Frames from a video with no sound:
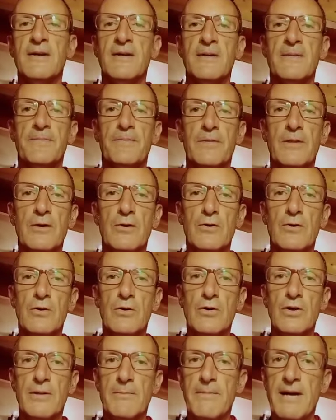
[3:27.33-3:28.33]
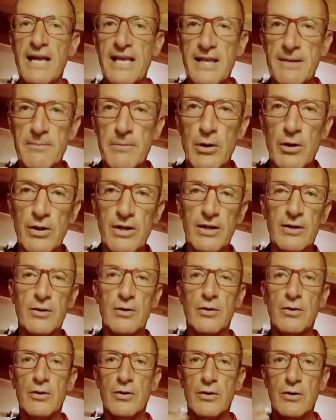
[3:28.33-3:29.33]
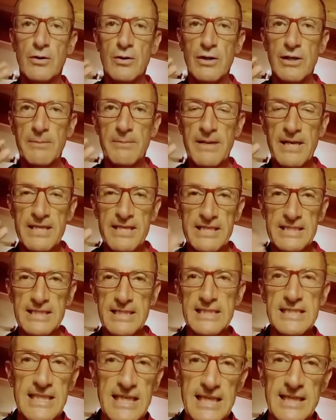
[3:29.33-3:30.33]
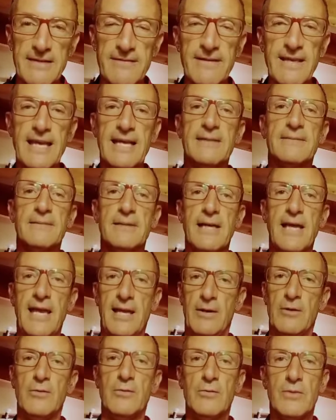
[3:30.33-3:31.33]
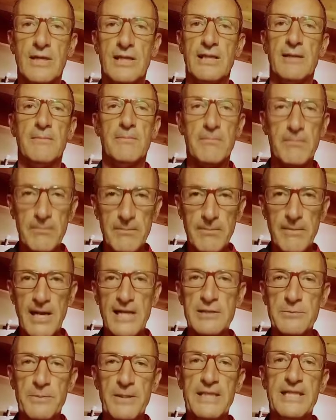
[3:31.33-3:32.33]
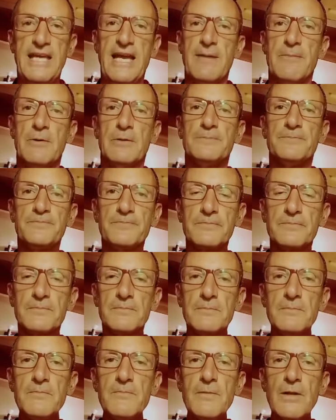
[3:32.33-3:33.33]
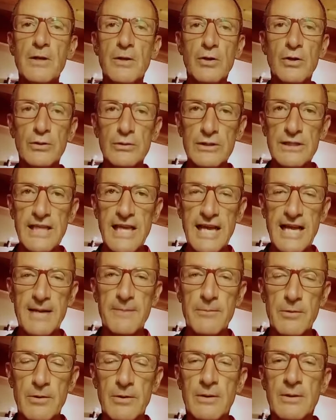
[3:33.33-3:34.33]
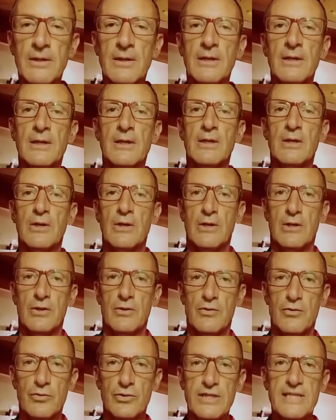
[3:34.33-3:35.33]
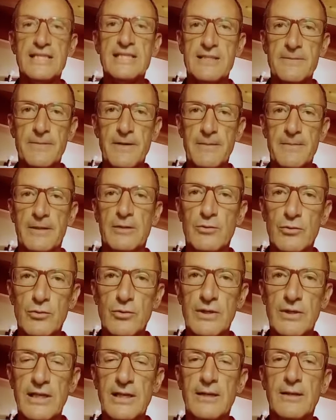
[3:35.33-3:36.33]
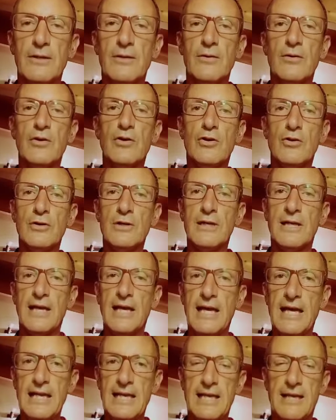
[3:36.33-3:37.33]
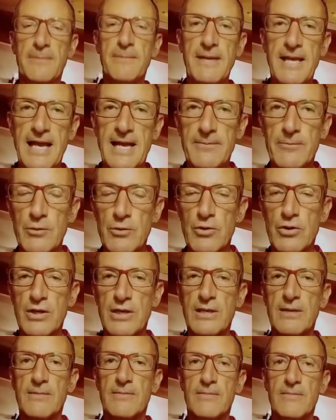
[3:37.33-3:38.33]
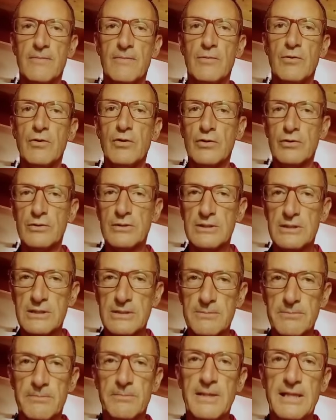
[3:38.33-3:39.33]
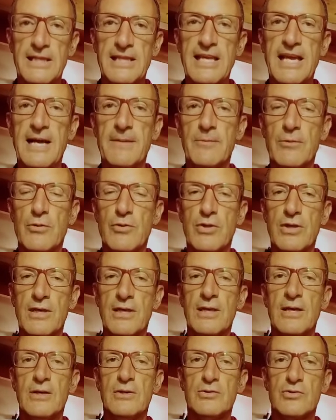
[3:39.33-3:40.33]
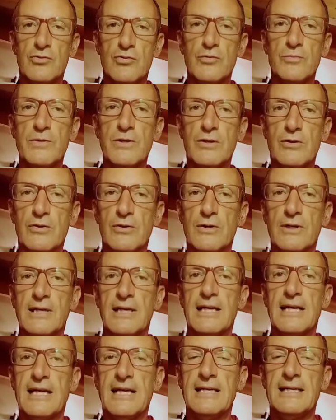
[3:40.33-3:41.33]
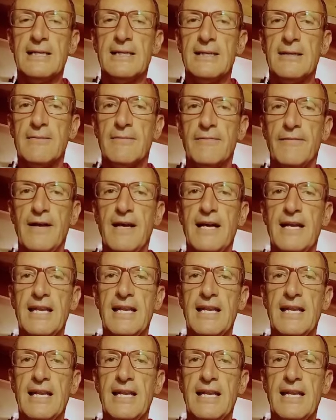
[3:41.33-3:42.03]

o il Bayern Monaco o il Manchester City, via. Ecco, quindi aspettiamo. Non diamo giudizi prematuri, non allarmiamoci, non mettiamoci subito a fare